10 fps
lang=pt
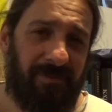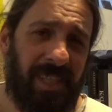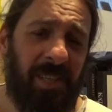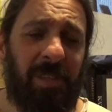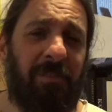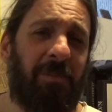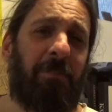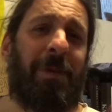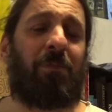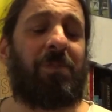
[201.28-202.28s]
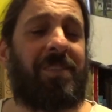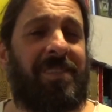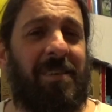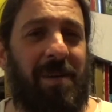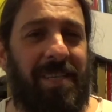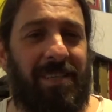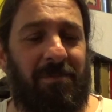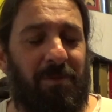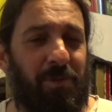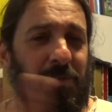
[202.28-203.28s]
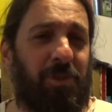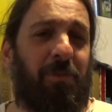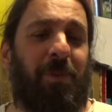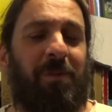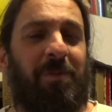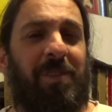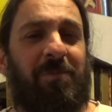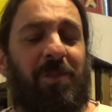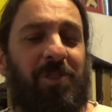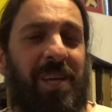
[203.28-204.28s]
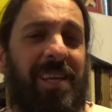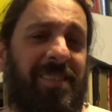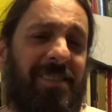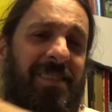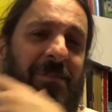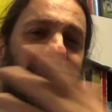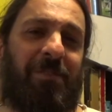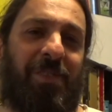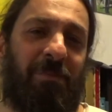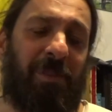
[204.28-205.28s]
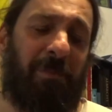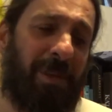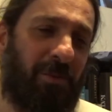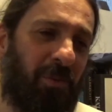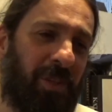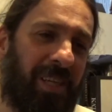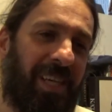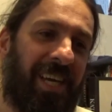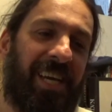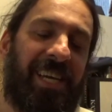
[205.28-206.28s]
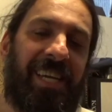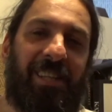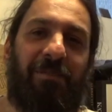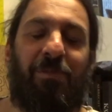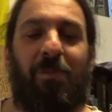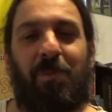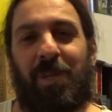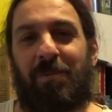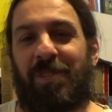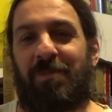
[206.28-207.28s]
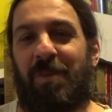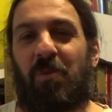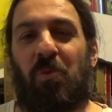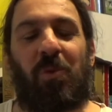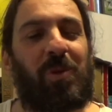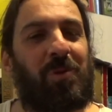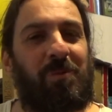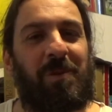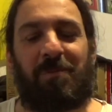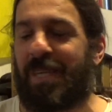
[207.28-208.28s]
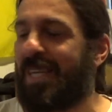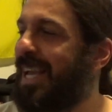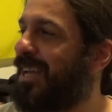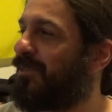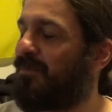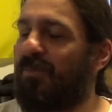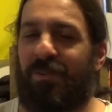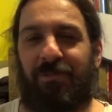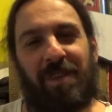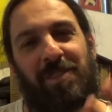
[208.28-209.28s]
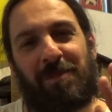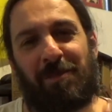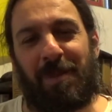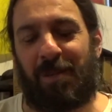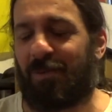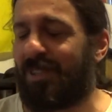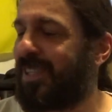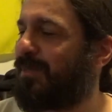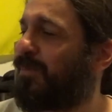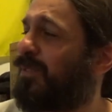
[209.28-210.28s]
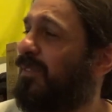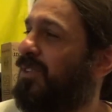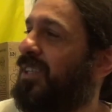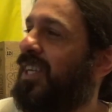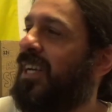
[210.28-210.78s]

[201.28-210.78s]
Não teve muita pergunta essa semana. O último programa não teve muita audiência, vocês também não fizeram muita pergunta. Então ficou um programa assim meio curto, meio pequeno. Pô, façam mais perguntas aí, por favor.